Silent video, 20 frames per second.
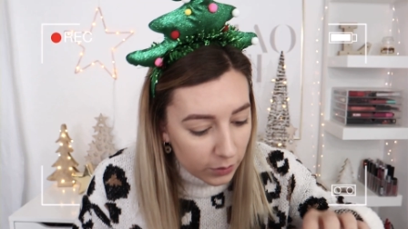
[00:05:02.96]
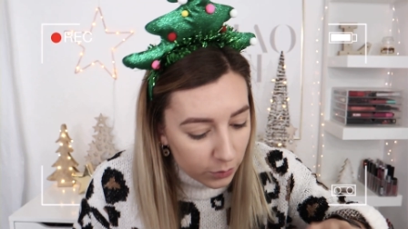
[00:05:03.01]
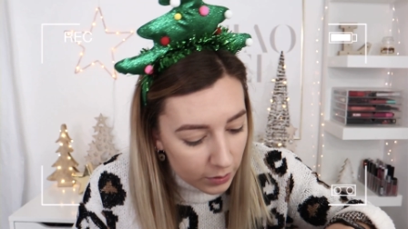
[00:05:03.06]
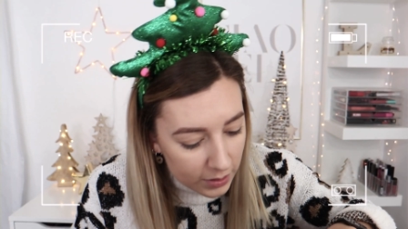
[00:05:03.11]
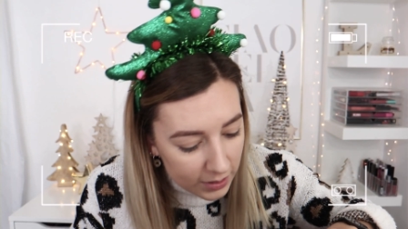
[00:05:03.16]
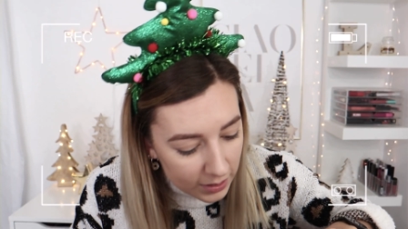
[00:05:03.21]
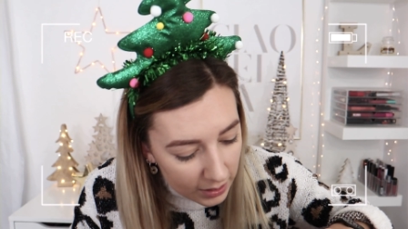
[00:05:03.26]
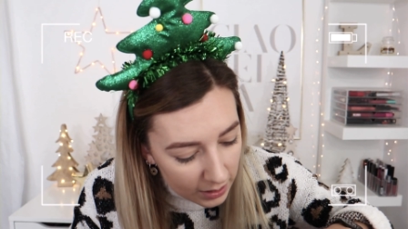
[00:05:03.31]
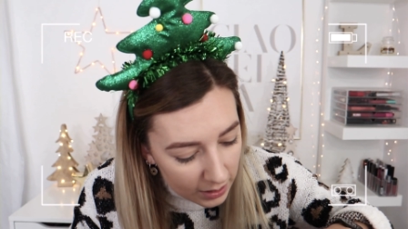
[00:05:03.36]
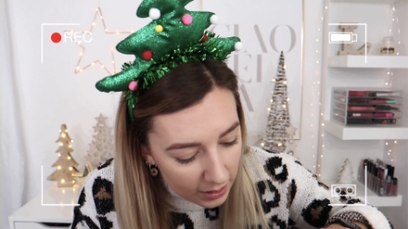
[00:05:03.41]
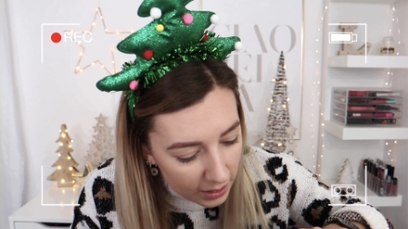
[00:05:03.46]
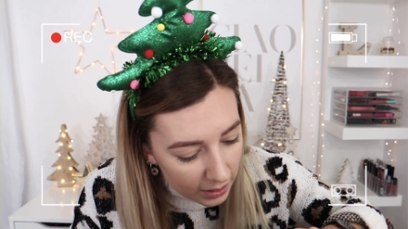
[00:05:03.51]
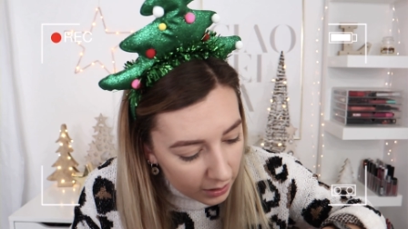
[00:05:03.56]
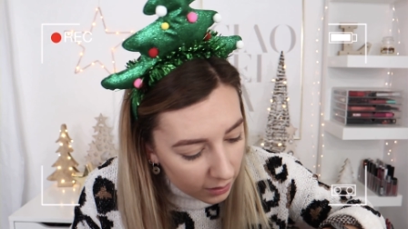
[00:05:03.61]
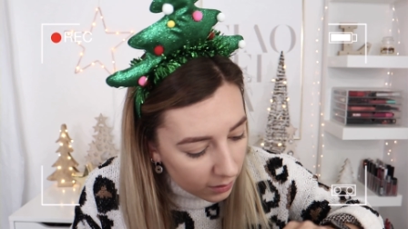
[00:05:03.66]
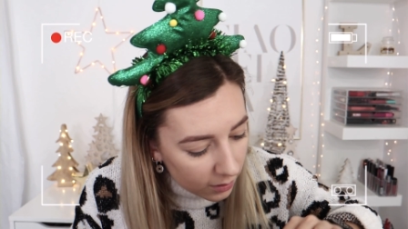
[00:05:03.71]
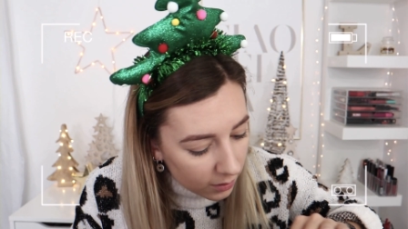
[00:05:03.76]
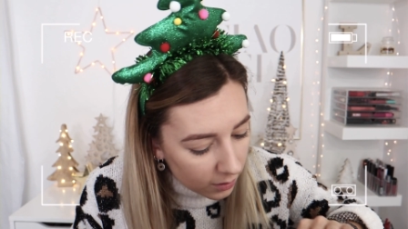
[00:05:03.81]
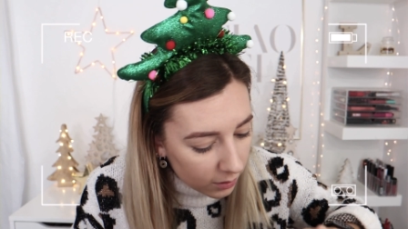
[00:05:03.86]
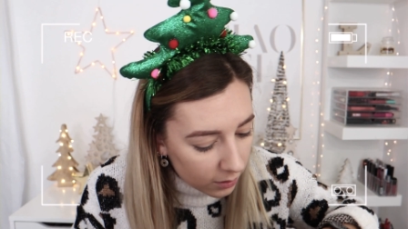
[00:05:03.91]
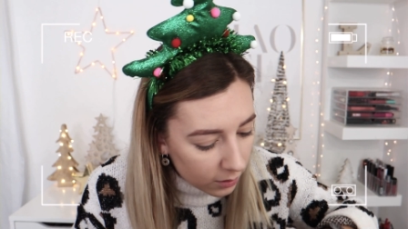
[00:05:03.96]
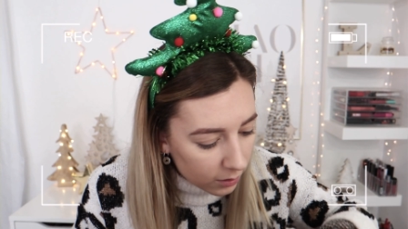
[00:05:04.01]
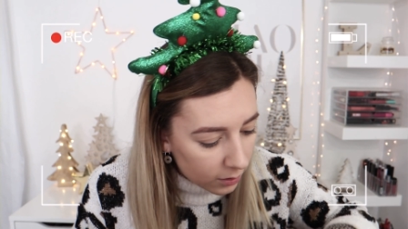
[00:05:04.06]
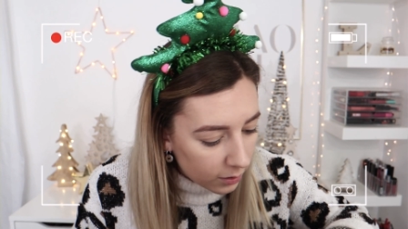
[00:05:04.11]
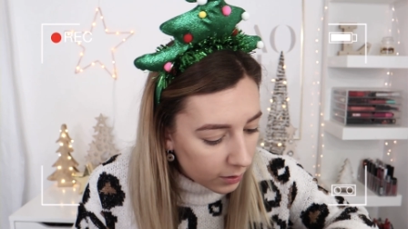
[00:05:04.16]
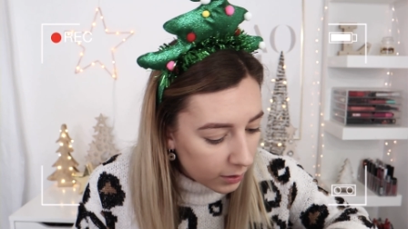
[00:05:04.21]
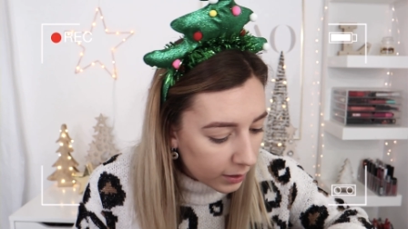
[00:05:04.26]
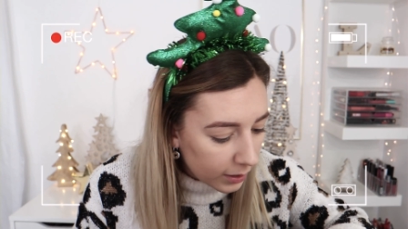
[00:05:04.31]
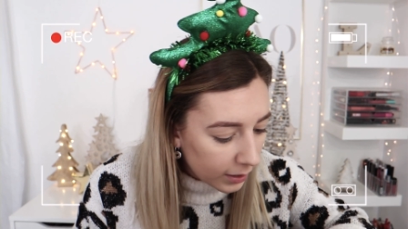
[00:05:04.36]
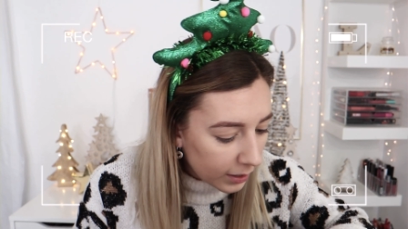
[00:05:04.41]
Où est-ce qu'il est,
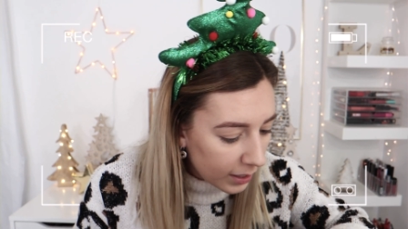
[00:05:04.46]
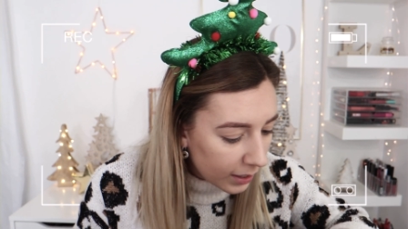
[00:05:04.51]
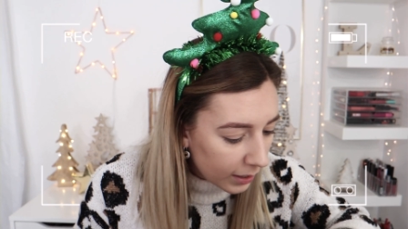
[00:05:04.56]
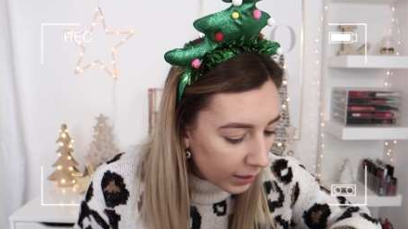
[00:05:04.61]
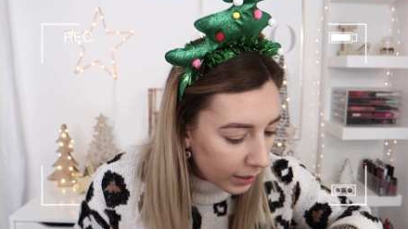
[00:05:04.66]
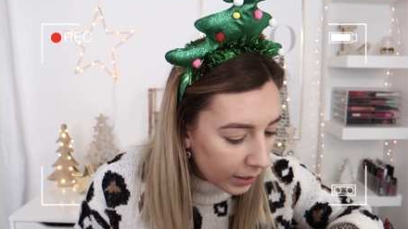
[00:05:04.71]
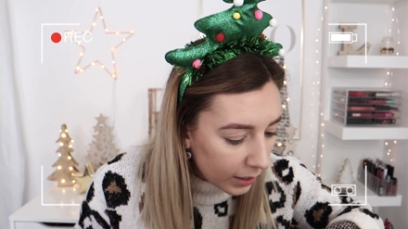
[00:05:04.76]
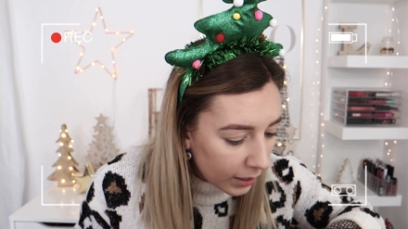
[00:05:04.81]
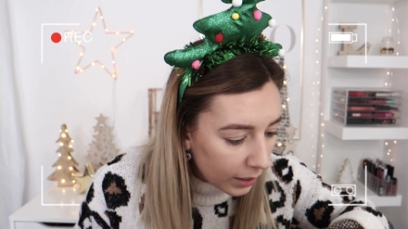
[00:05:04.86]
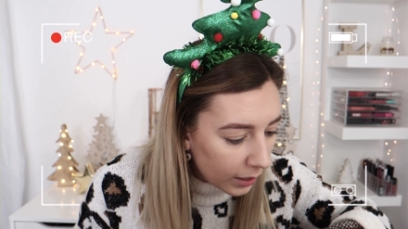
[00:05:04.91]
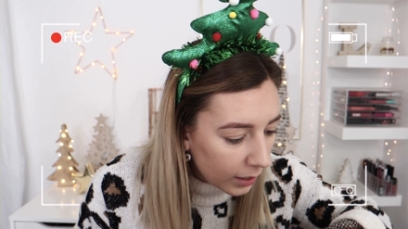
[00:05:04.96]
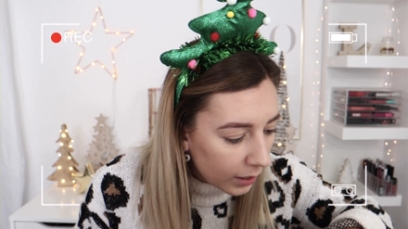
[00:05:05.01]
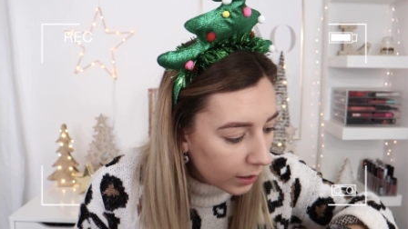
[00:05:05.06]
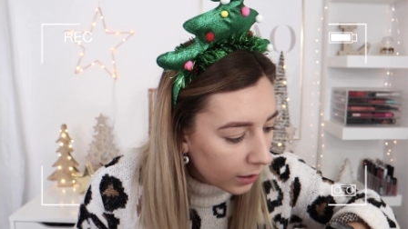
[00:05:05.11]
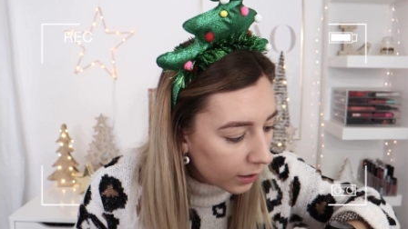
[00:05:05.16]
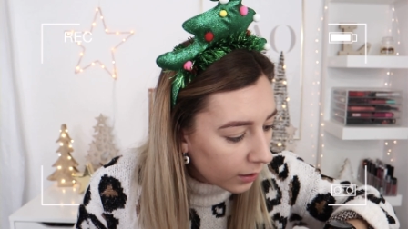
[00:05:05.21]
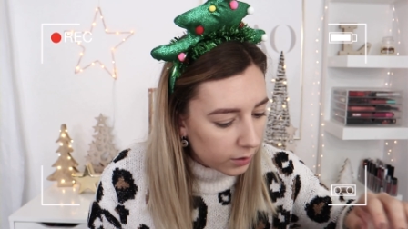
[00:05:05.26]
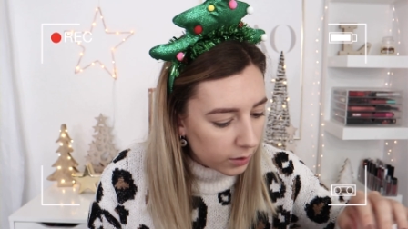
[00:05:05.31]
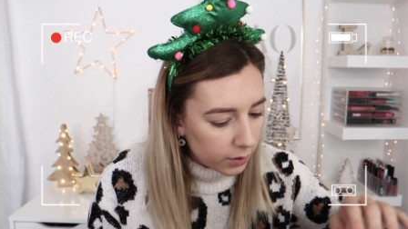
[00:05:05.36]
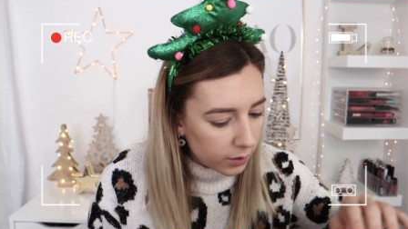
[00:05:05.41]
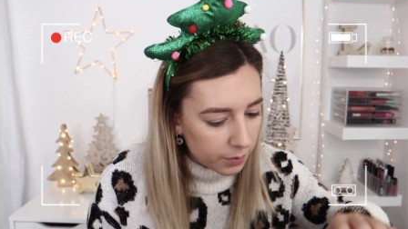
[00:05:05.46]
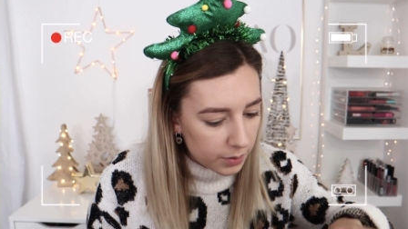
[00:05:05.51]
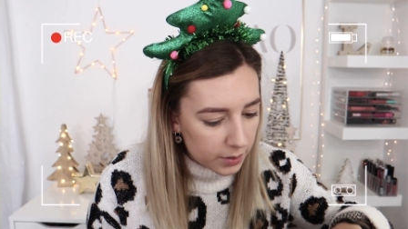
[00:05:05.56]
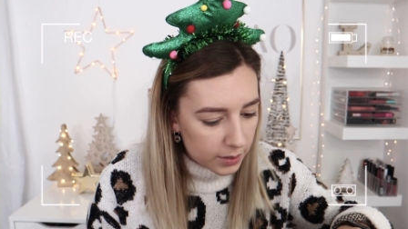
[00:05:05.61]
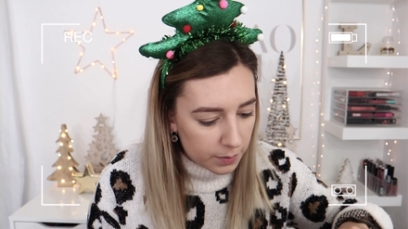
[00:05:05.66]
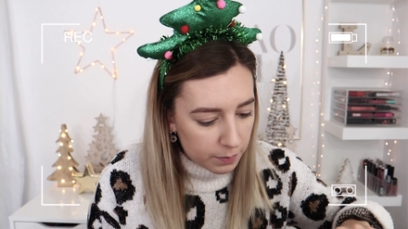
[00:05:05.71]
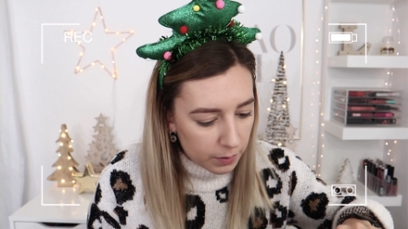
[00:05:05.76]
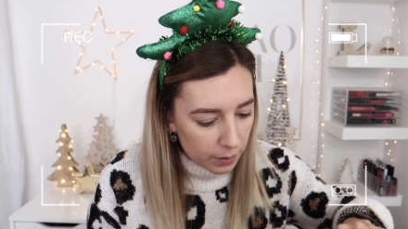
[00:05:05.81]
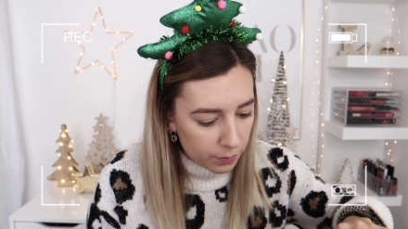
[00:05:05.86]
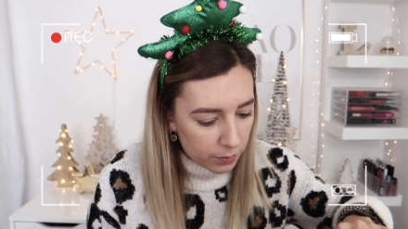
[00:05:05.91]
Kiki
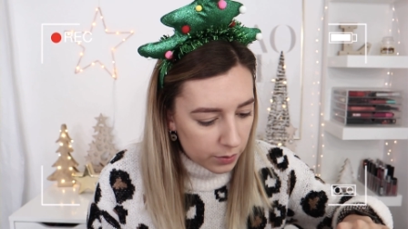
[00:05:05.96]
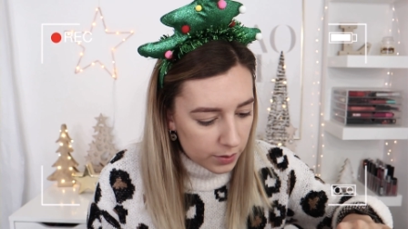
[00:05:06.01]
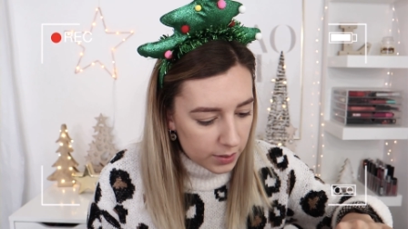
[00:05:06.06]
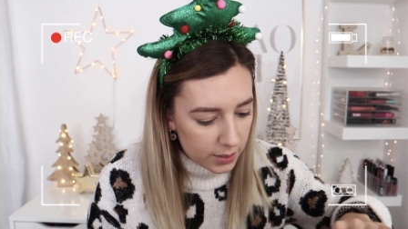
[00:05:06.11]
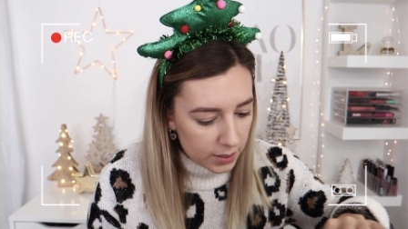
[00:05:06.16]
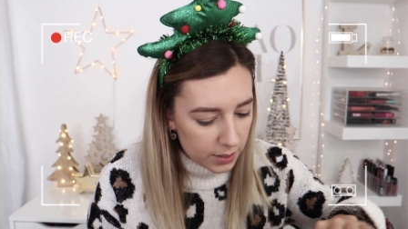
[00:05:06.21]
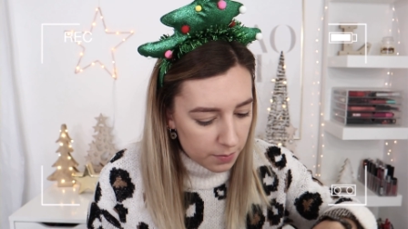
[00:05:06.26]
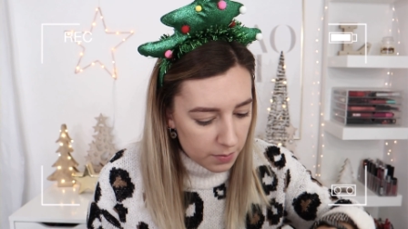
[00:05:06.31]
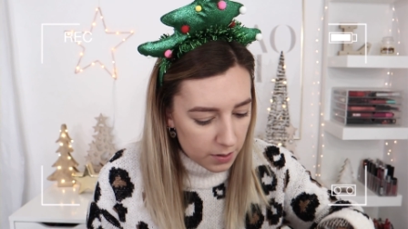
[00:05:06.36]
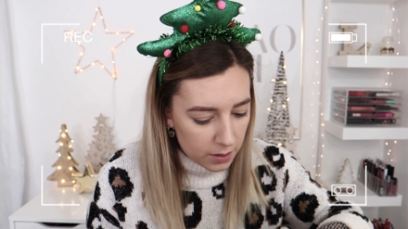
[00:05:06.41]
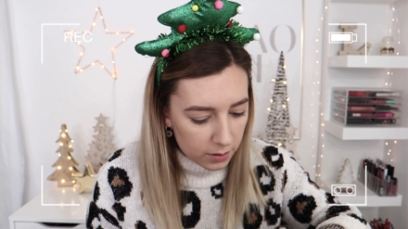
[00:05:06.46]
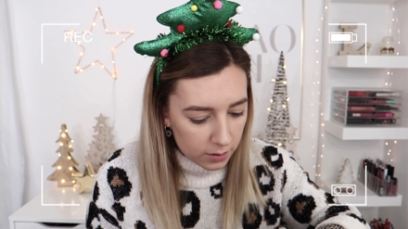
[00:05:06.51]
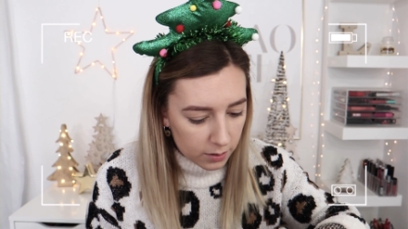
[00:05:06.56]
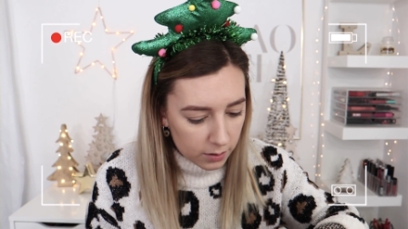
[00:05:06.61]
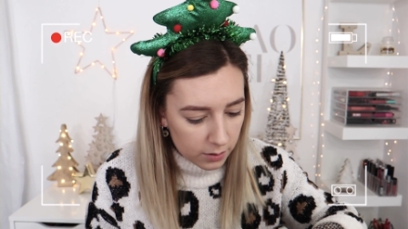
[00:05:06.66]
c'est pas possible.